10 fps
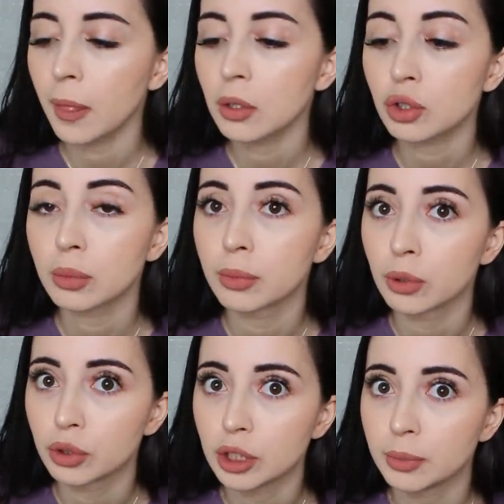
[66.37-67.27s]
Чтобы
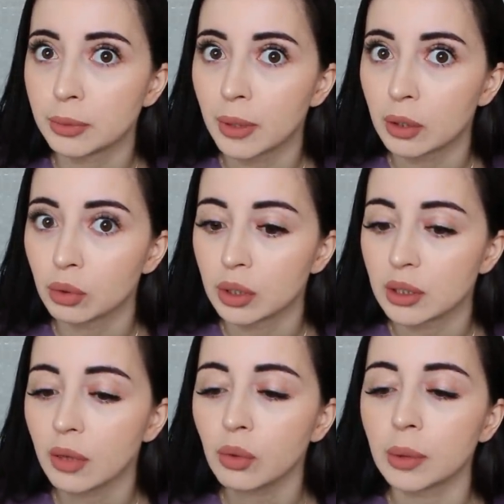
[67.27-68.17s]
получить бесплатную
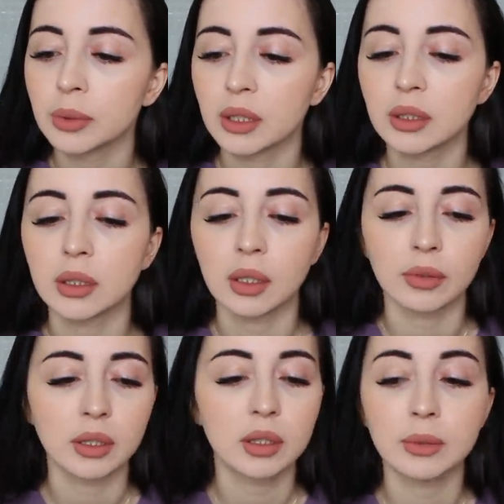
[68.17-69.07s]
доставку, обязательно
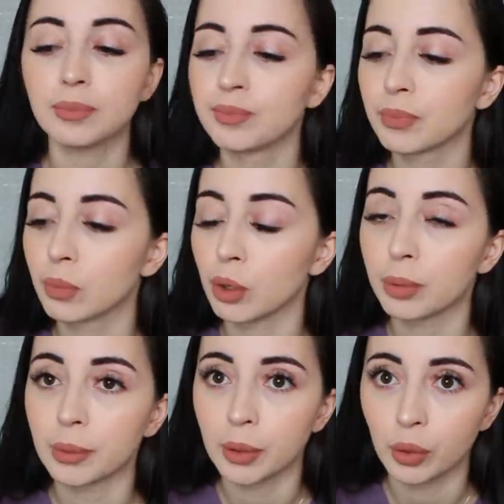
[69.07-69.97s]
говорите мой
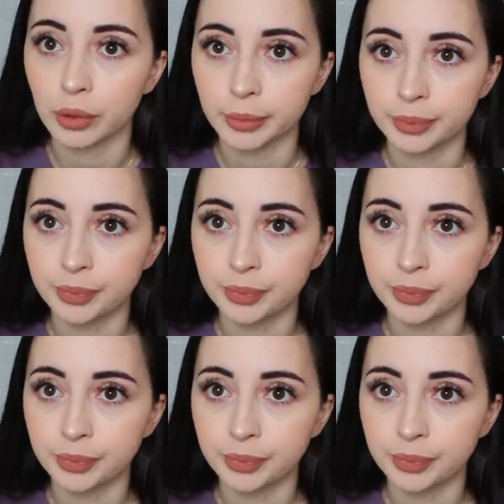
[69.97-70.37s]
промокод.